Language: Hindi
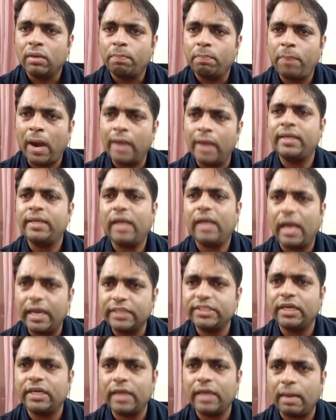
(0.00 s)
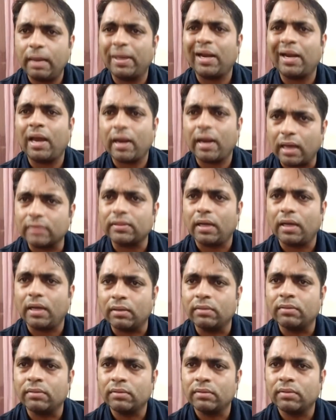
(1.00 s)
पार्टी का एजेंडा बना रहा था
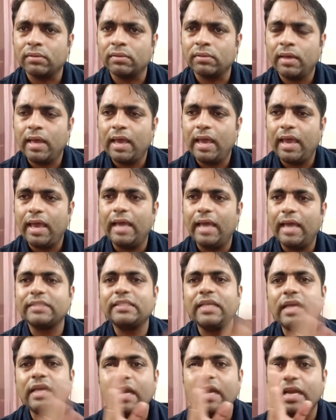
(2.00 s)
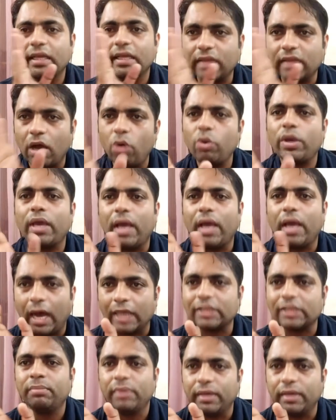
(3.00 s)
ऐसे नेताओं के हाथ
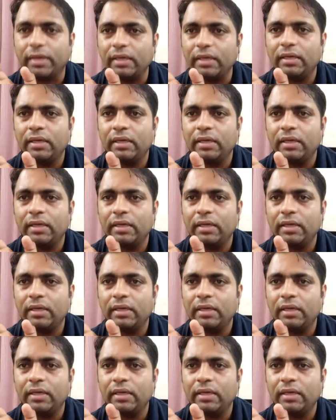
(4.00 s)
में